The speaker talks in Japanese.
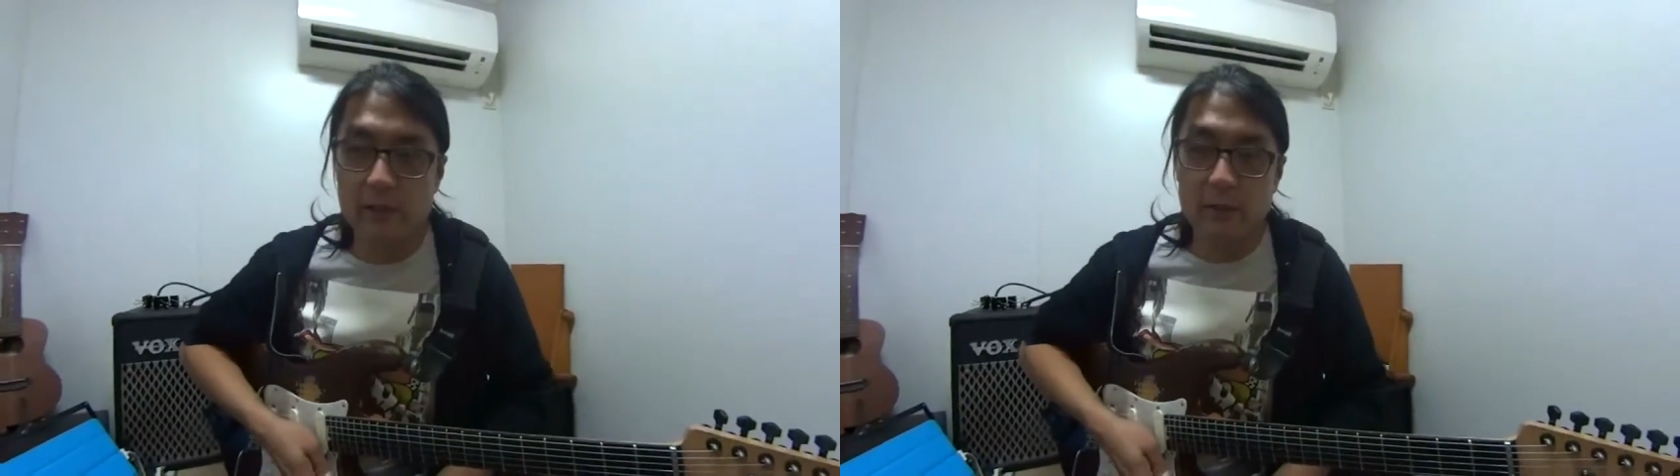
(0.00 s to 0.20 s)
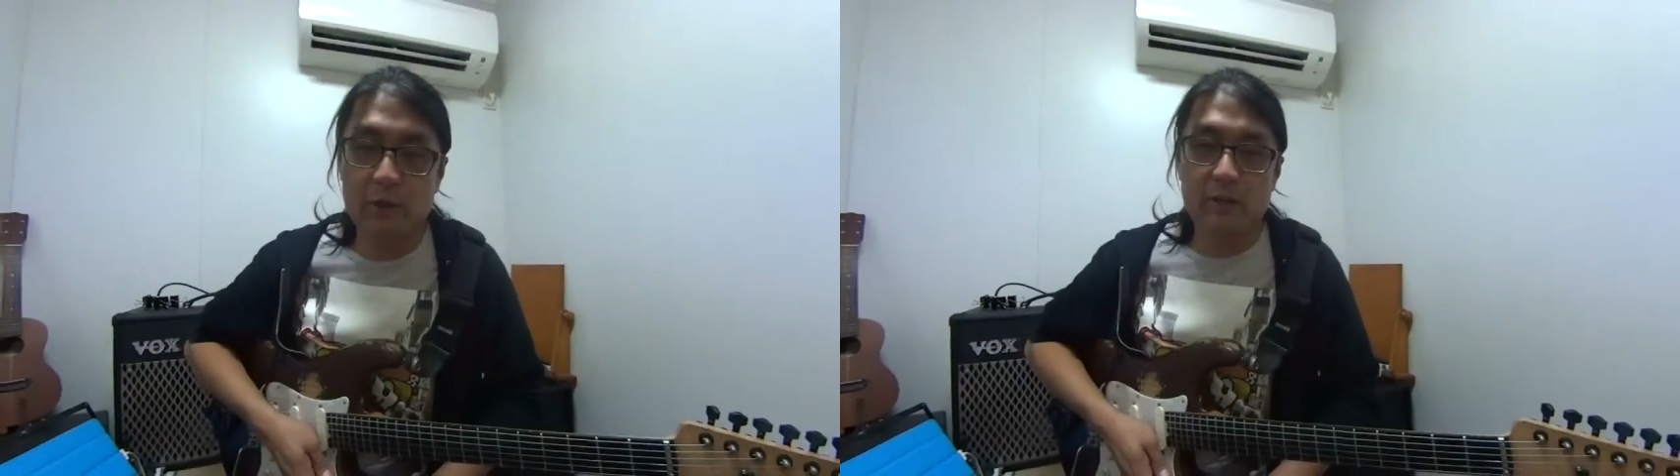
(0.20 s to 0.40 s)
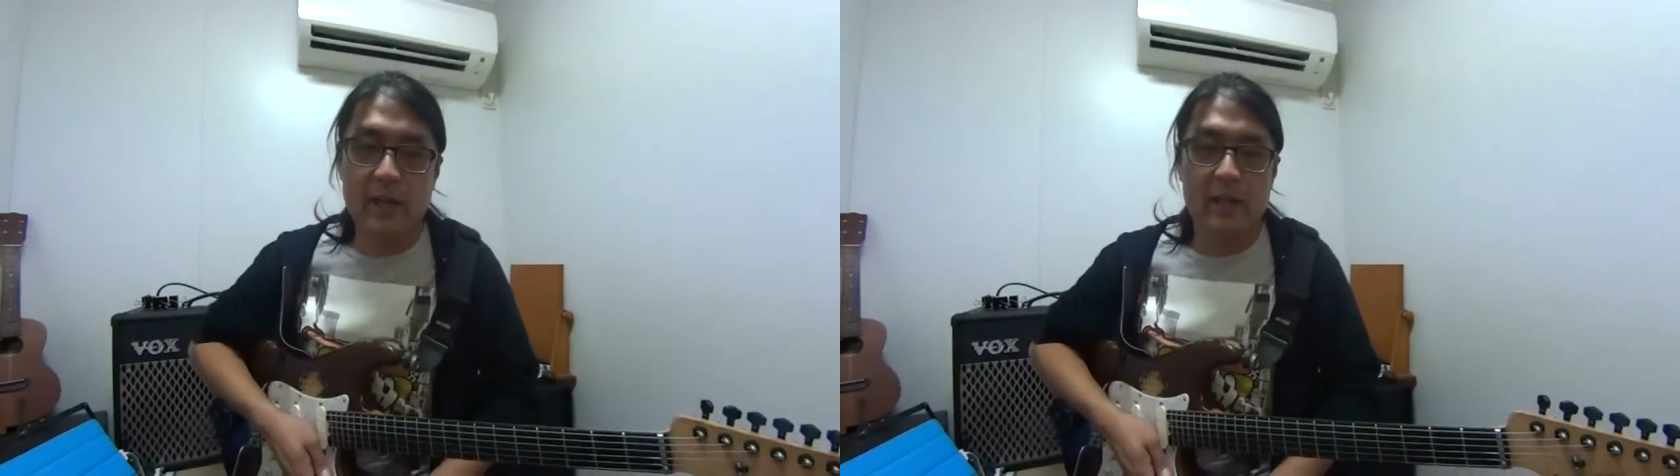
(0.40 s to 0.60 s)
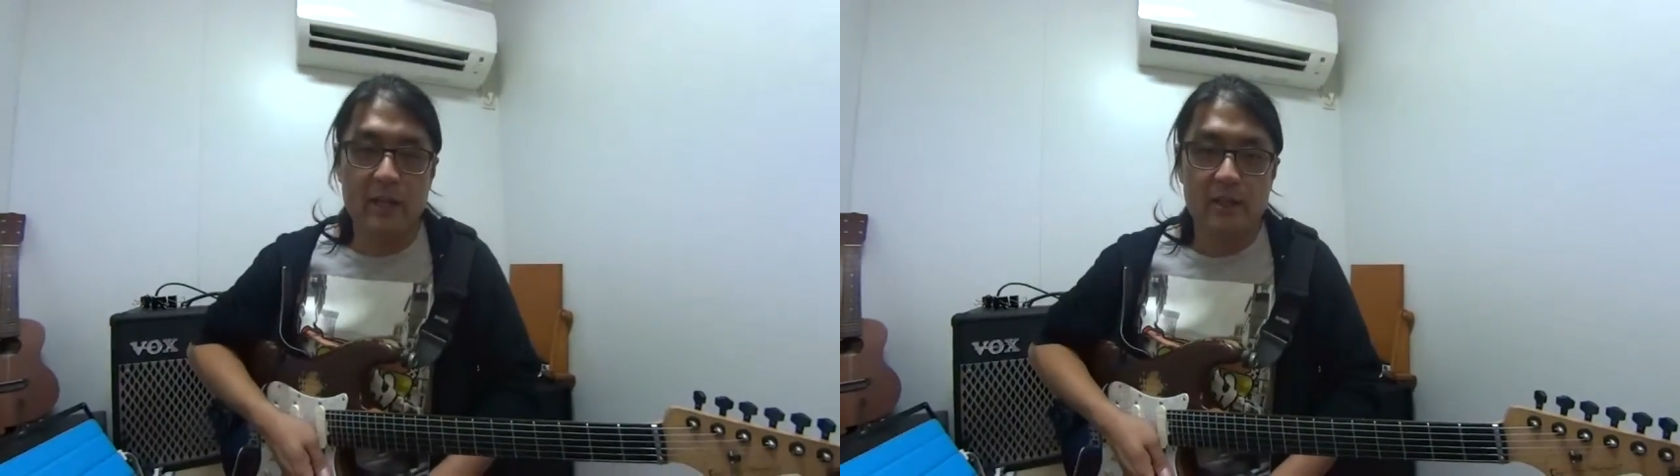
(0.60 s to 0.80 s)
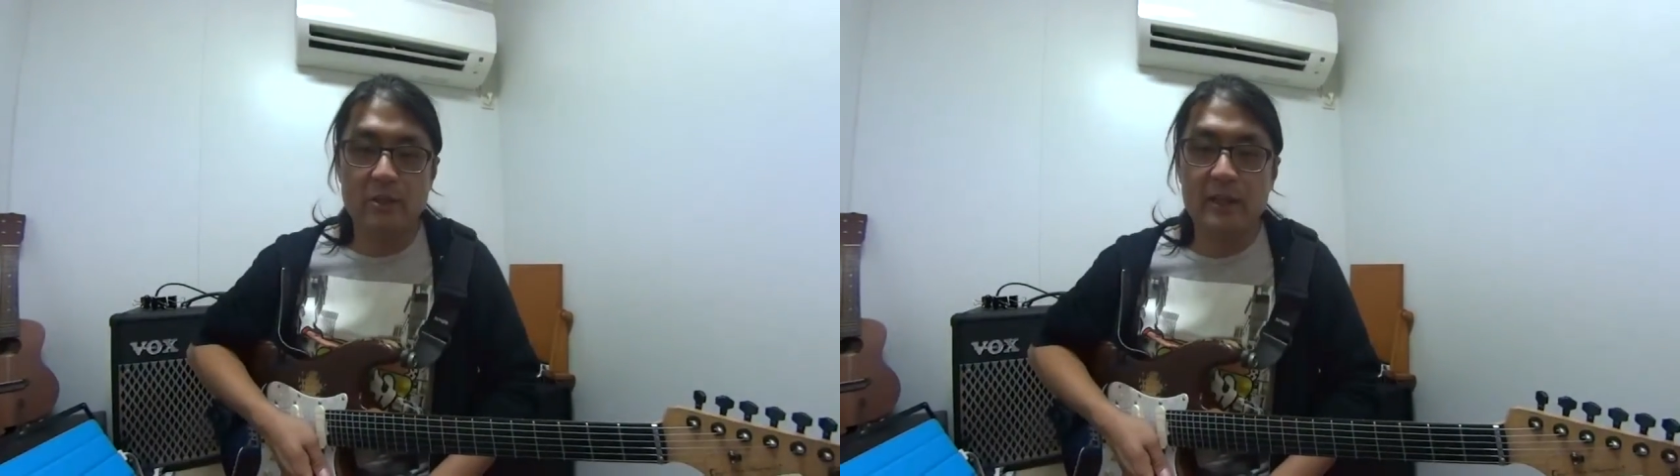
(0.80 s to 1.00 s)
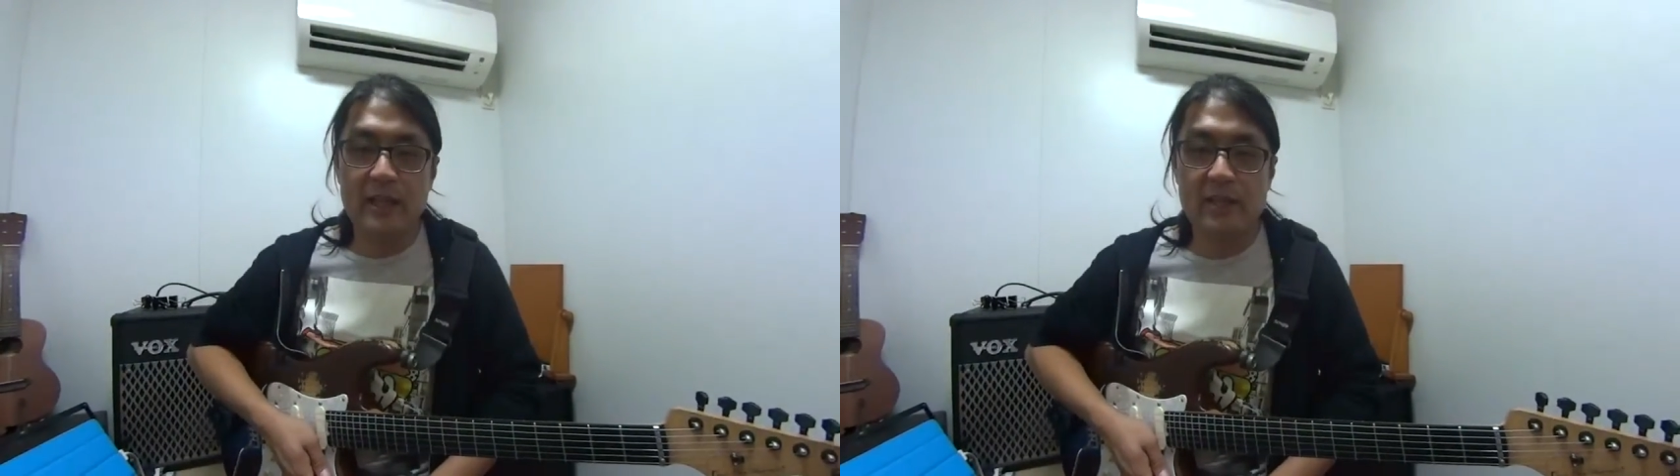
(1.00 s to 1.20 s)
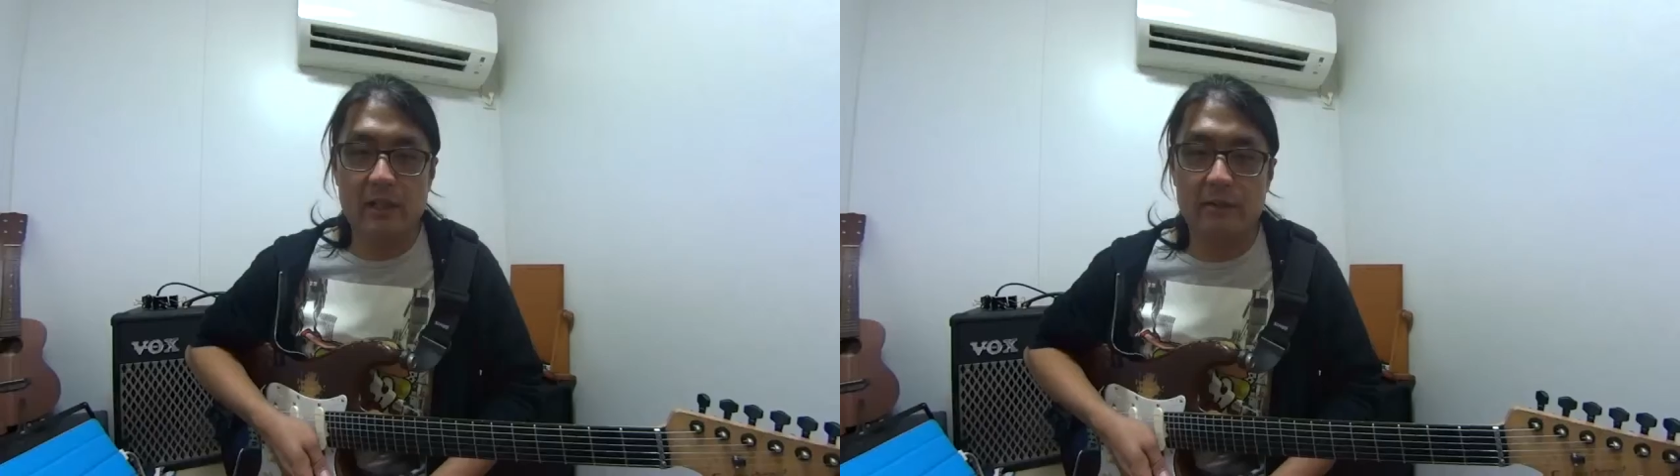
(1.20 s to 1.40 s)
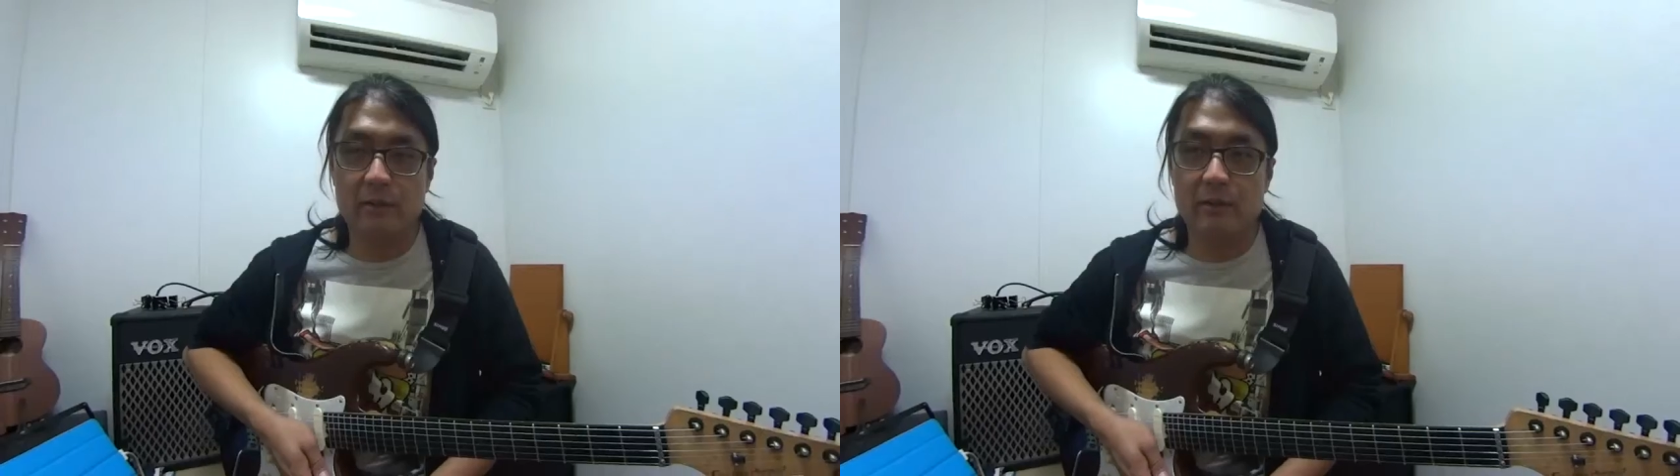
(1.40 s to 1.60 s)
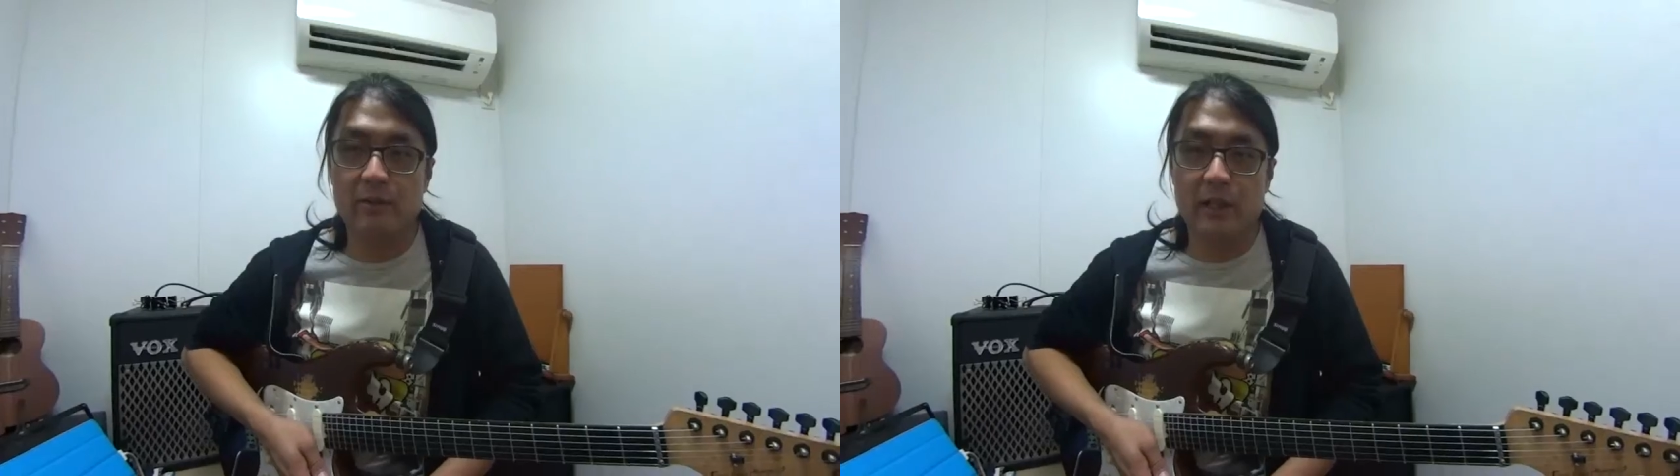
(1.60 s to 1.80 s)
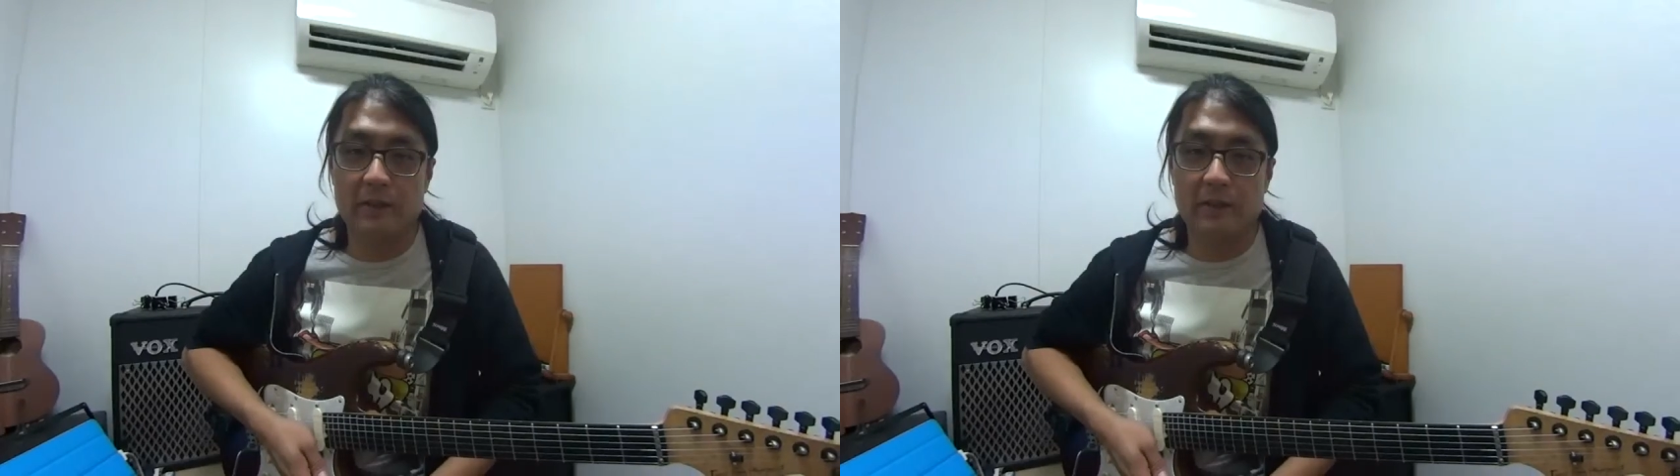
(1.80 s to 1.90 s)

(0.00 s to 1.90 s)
途中でちょん切れちゃうという、